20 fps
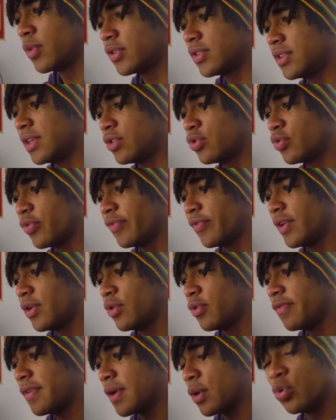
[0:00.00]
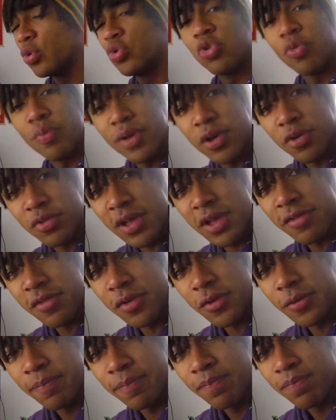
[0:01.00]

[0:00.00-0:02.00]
Dès que ton vélo va retomber en avant,